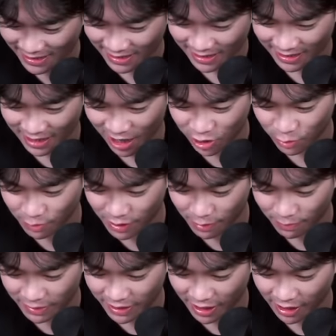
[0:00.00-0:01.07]
Kita langsung bikin
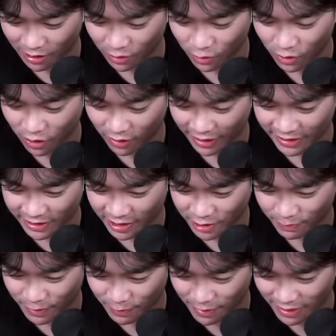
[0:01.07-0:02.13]
berseker dulu kalau Leslie
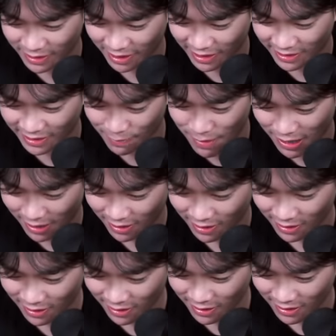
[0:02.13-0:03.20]
seperti biasa guys. Tembak.
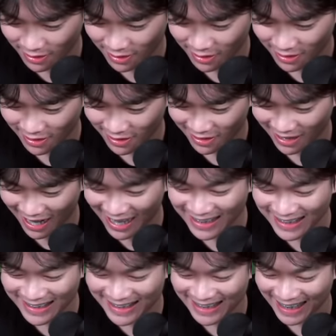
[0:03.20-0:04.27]

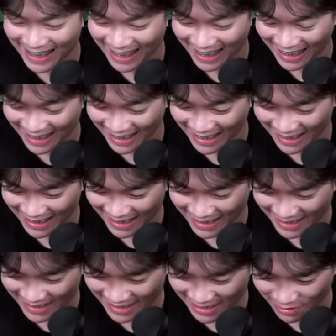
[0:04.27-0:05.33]
Anjir.
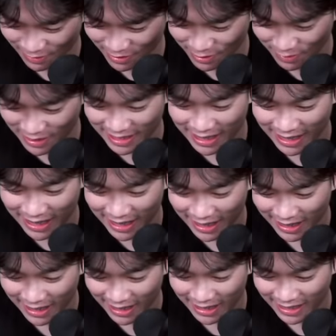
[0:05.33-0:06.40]
Coba coba tes lagi.
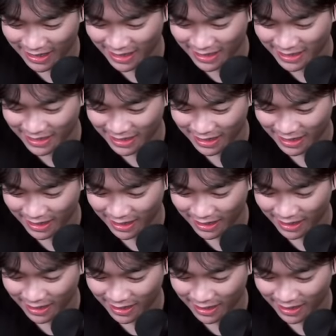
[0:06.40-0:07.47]
Tas.
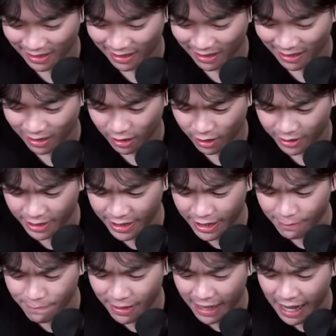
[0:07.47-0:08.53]
Dia
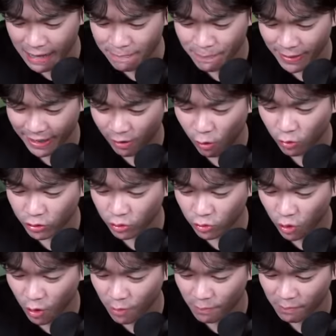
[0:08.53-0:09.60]
nembak apa ya? Oh, tuh
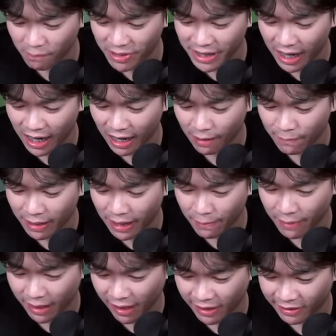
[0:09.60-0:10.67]
kok menyala
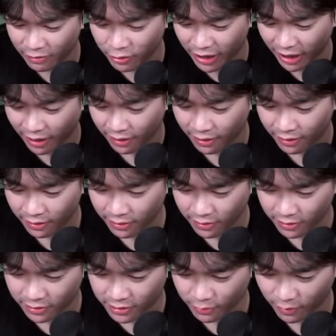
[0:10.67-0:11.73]
merah-merah gitu ya?
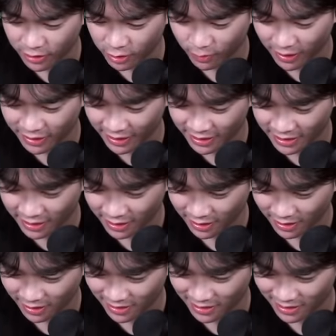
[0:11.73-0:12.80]
Coba coba tes.
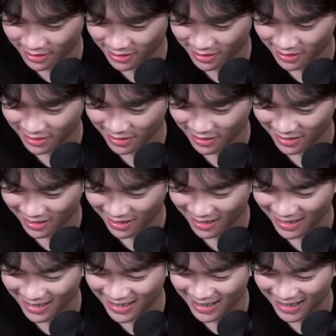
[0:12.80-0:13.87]
Tus.
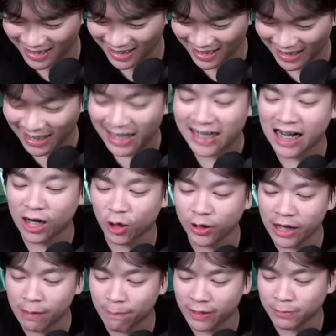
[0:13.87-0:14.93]
Idih. Kalau
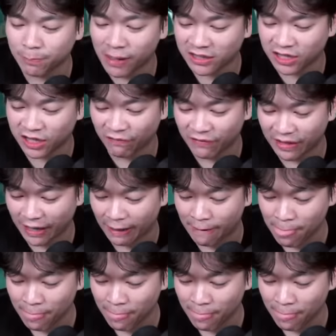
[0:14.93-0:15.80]
dia pas pasifnya